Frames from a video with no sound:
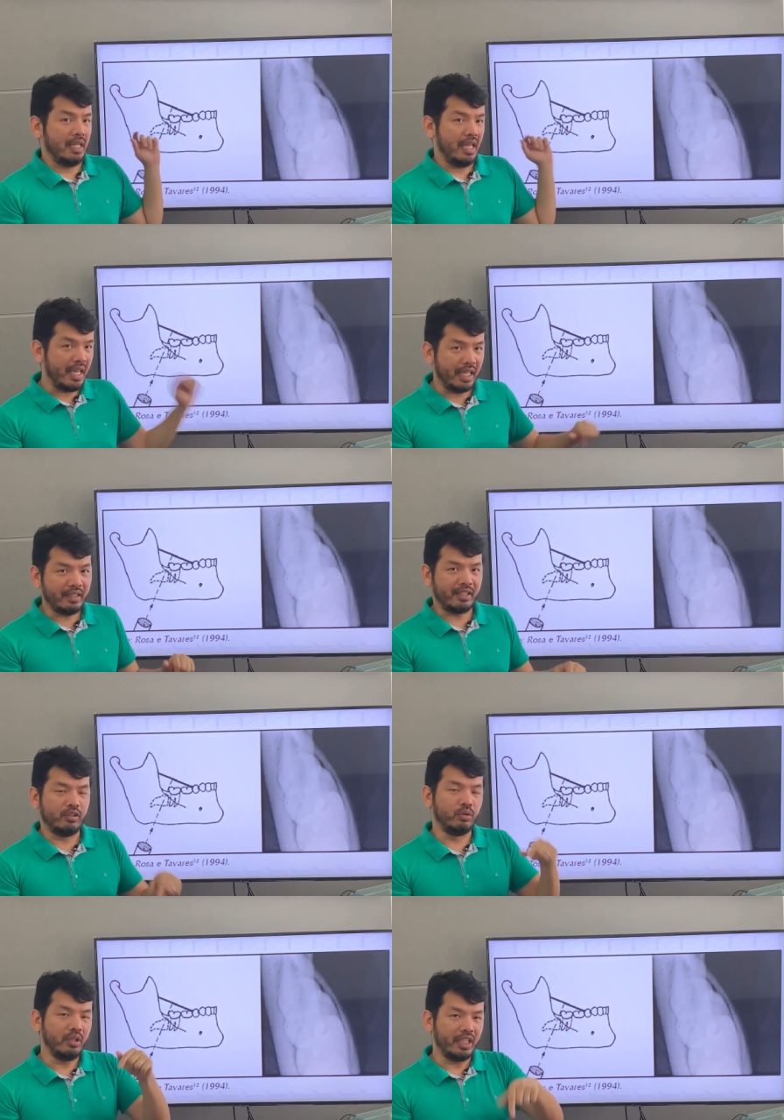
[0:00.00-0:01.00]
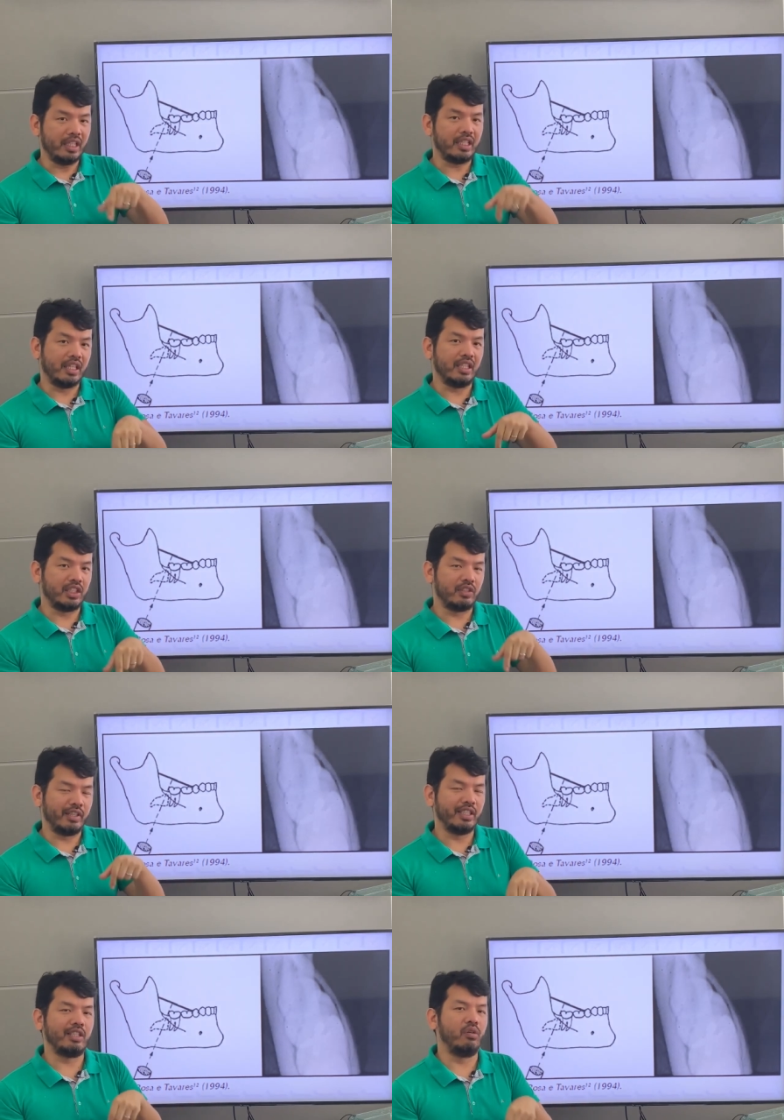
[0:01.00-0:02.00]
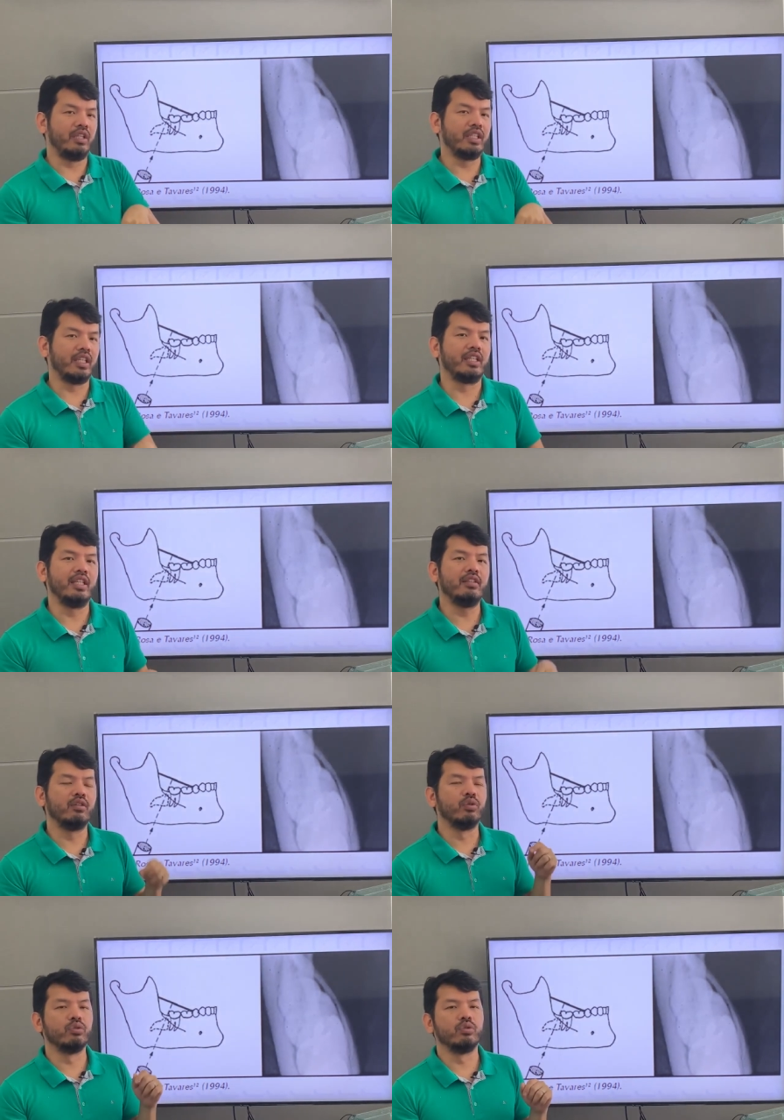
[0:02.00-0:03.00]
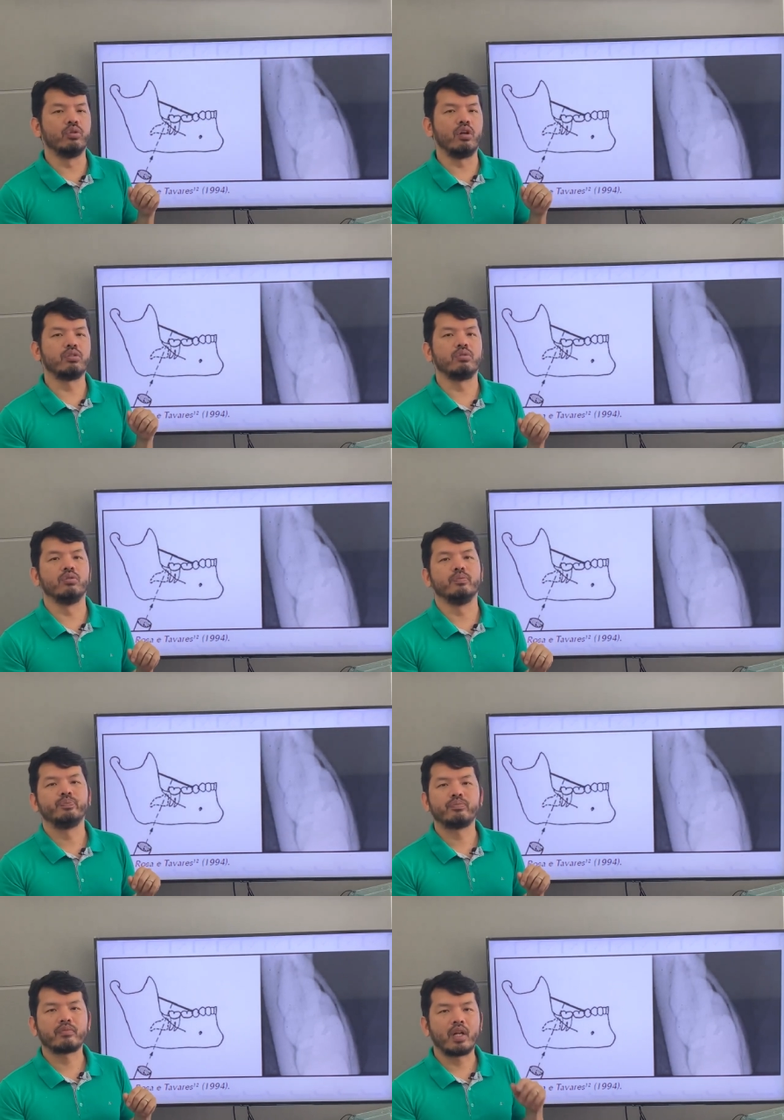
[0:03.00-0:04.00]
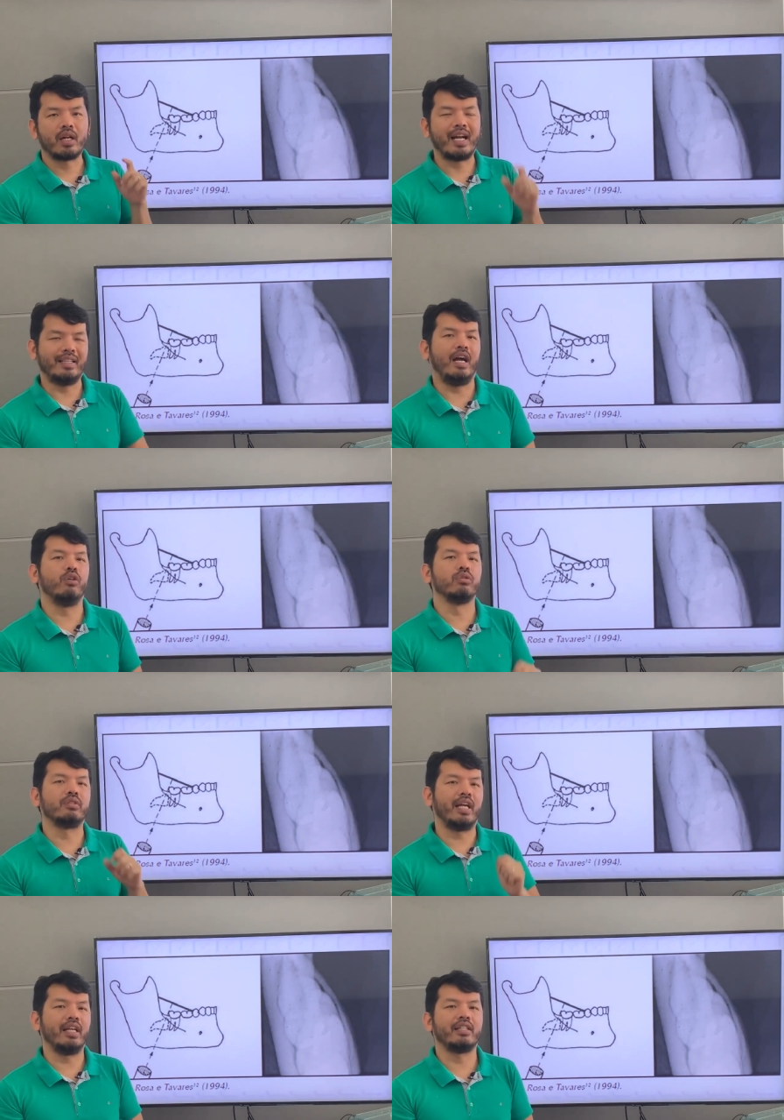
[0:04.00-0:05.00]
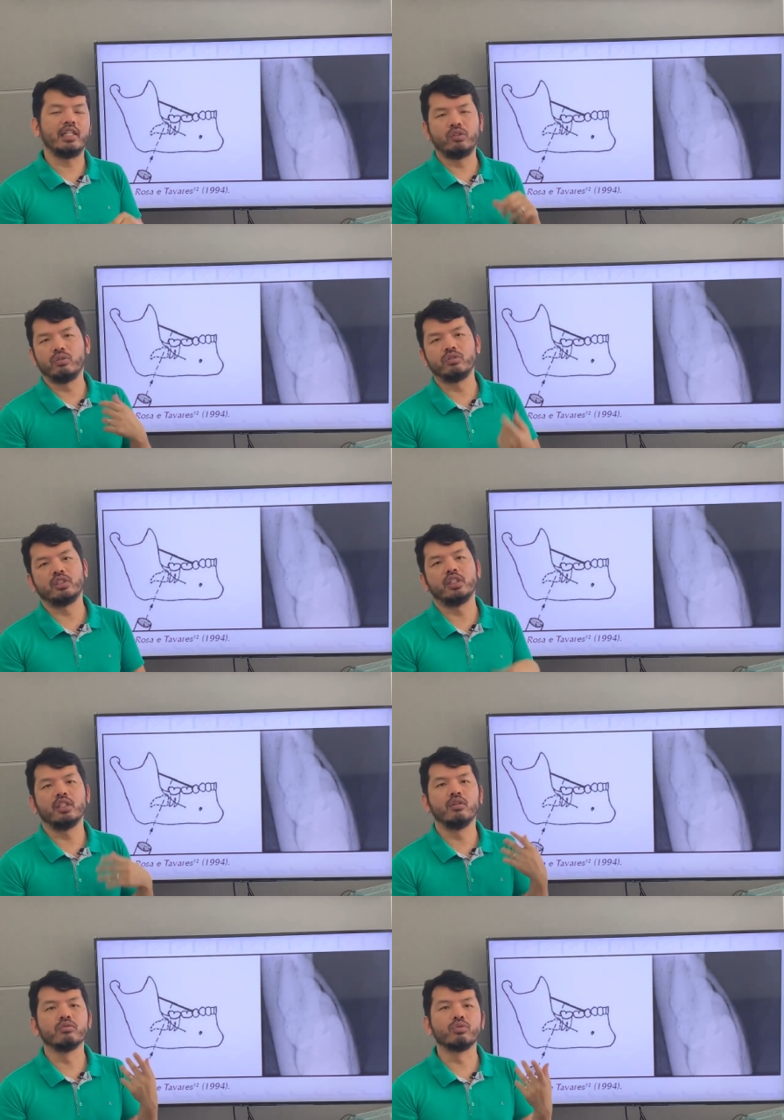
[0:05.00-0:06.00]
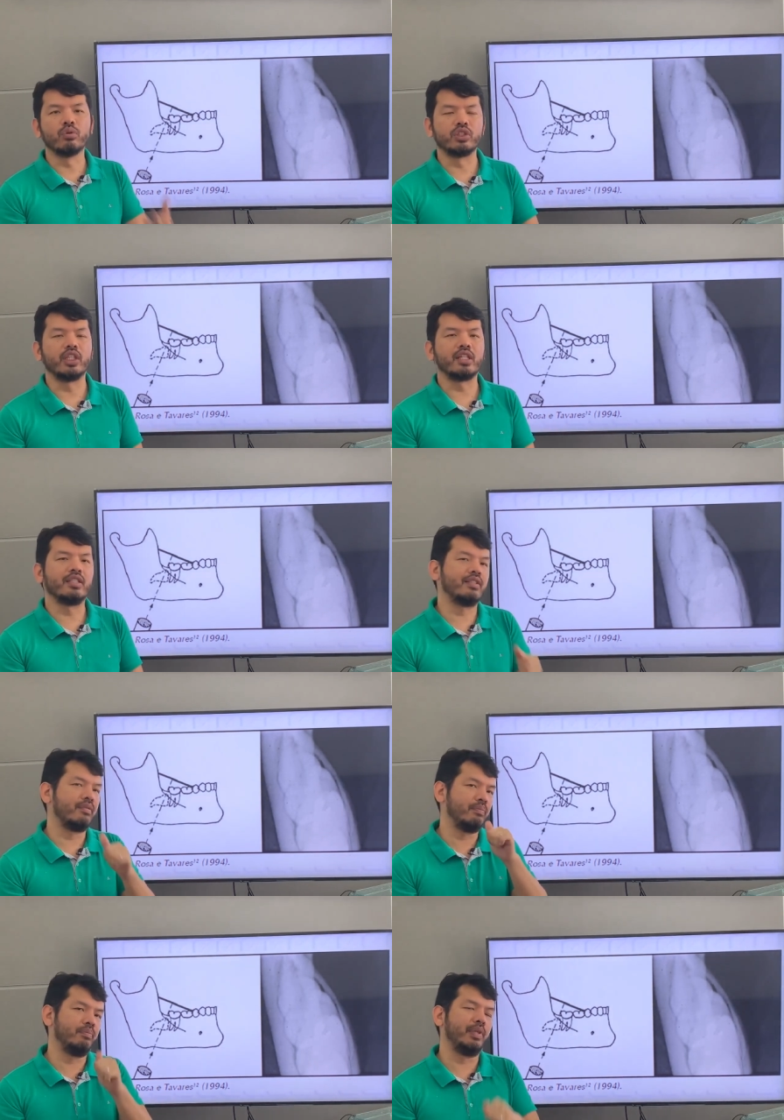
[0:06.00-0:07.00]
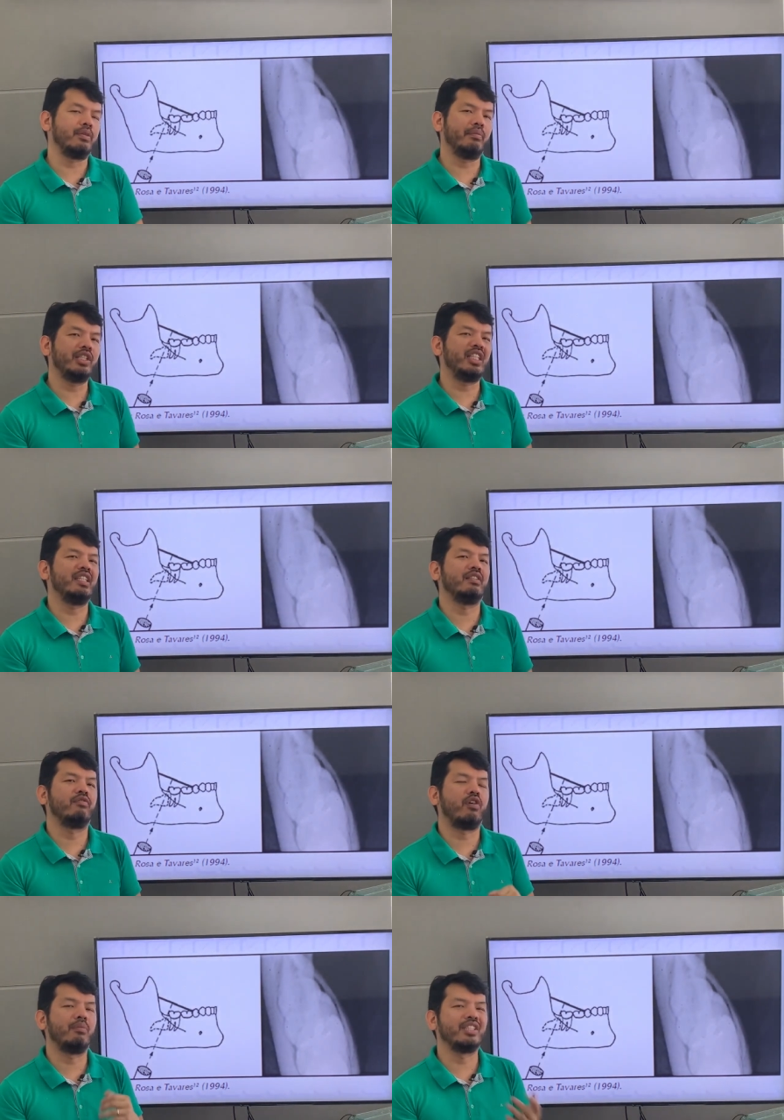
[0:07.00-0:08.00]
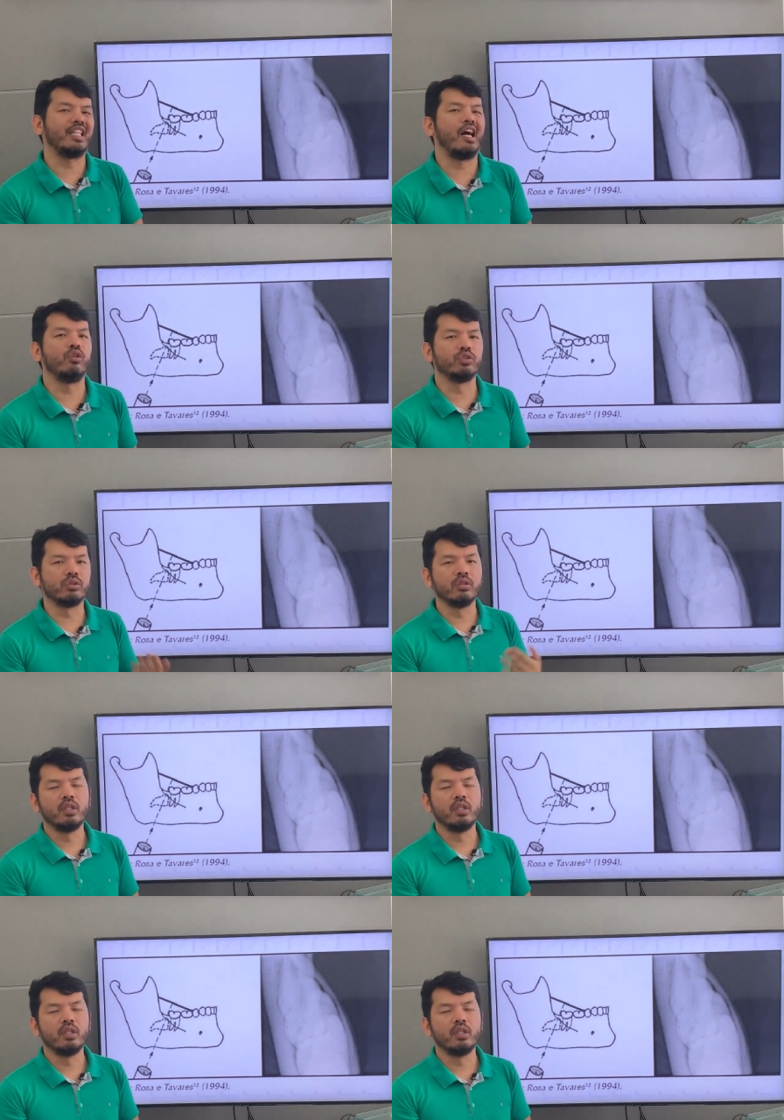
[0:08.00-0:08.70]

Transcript: Entra no link, aí a gente vai deixar o link aqui do, do nosso canal do Telegram, onde eu dou dicas principalmente em forma de áudio,